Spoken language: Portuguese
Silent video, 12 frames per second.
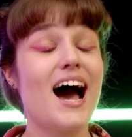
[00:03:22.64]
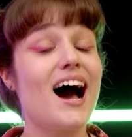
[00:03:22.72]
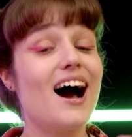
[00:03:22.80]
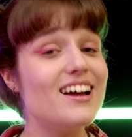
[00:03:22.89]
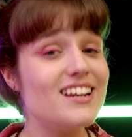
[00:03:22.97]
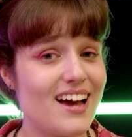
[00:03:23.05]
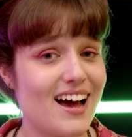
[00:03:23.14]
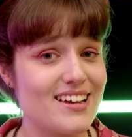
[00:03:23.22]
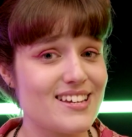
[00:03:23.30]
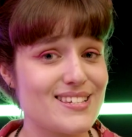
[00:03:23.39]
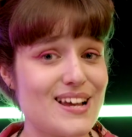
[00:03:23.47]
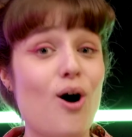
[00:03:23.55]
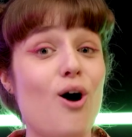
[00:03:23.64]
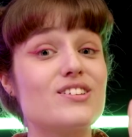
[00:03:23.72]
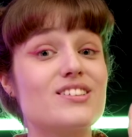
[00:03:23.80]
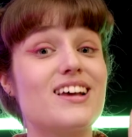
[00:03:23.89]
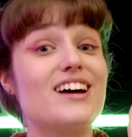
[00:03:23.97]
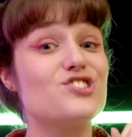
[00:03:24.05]
Aliás, a
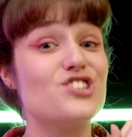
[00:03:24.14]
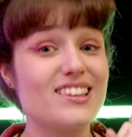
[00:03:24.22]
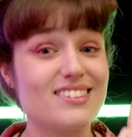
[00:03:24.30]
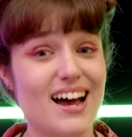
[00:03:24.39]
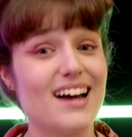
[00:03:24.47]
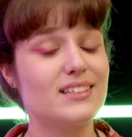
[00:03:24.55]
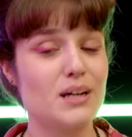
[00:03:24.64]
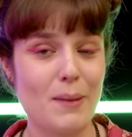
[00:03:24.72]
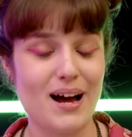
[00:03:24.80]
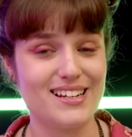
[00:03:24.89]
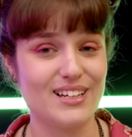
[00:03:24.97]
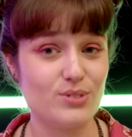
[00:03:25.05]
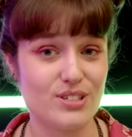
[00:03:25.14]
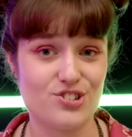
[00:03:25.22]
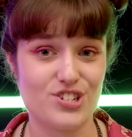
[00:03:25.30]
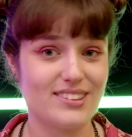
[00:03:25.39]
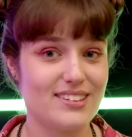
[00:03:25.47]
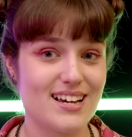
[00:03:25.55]
Rockstar já está trabalhando em
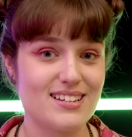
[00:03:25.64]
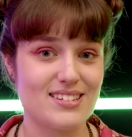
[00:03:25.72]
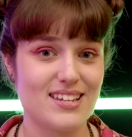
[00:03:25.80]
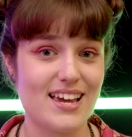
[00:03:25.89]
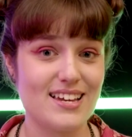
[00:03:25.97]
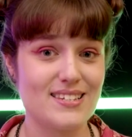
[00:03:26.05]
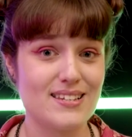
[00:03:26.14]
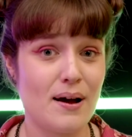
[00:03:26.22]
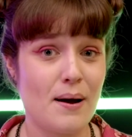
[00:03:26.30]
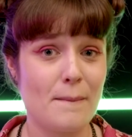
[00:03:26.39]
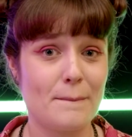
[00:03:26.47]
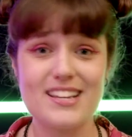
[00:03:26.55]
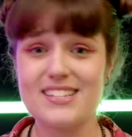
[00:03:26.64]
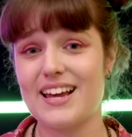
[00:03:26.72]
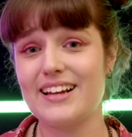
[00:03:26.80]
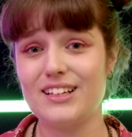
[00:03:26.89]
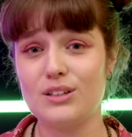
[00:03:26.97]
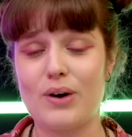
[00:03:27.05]
GTA 6, mas
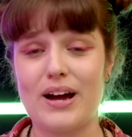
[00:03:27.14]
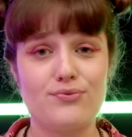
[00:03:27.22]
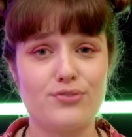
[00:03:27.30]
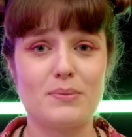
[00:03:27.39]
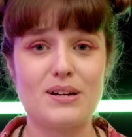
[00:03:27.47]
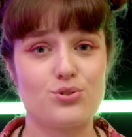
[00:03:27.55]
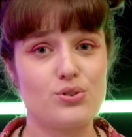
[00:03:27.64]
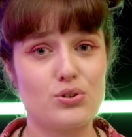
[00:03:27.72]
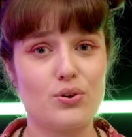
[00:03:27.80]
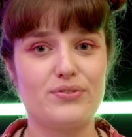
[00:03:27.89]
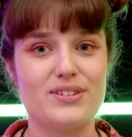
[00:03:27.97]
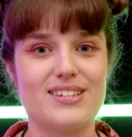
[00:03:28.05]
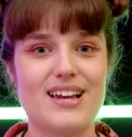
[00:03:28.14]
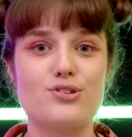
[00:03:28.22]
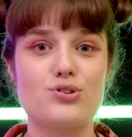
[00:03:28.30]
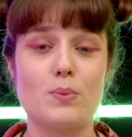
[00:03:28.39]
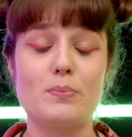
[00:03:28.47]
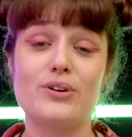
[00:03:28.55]
ainda não há informações
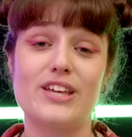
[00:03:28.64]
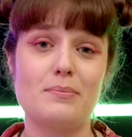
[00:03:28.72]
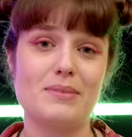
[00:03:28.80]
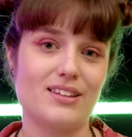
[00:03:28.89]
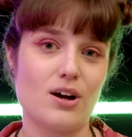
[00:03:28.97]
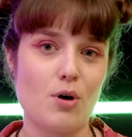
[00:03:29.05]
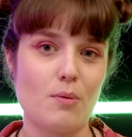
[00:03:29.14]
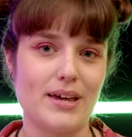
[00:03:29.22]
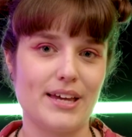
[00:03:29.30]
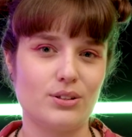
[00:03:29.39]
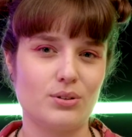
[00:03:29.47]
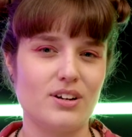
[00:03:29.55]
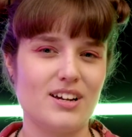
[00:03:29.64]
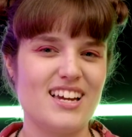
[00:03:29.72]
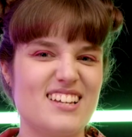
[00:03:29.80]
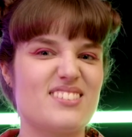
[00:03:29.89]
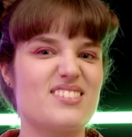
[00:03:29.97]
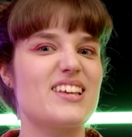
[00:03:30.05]
oficiais sobre o game até o momento.
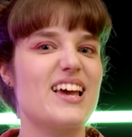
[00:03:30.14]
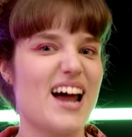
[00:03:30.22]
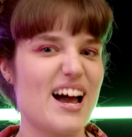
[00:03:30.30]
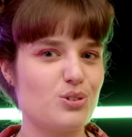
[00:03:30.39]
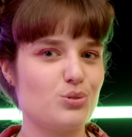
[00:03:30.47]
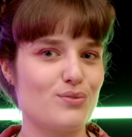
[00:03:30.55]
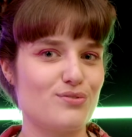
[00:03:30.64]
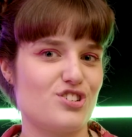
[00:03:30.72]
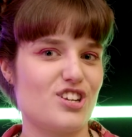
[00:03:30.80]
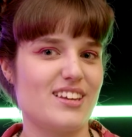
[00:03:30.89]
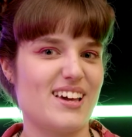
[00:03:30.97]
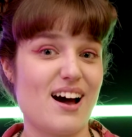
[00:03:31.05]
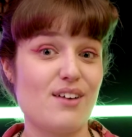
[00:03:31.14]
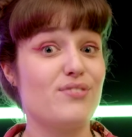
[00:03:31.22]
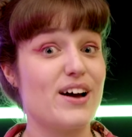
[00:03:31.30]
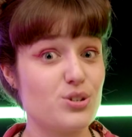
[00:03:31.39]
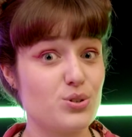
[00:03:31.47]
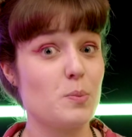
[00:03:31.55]
Será que o novo GTA
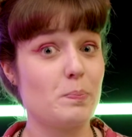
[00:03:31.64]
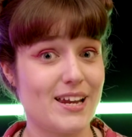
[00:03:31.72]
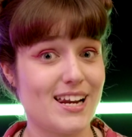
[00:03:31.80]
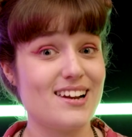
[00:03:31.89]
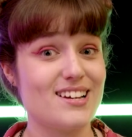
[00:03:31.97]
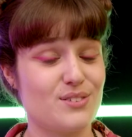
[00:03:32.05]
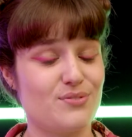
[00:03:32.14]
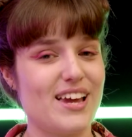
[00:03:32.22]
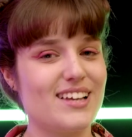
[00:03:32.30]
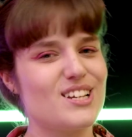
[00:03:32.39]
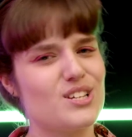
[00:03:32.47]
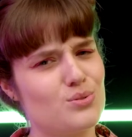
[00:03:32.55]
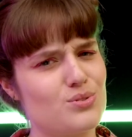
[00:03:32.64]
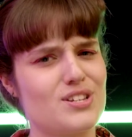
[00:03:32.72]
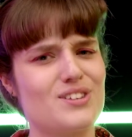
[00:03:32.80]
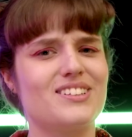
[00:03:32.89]
vai superar as vendas do seu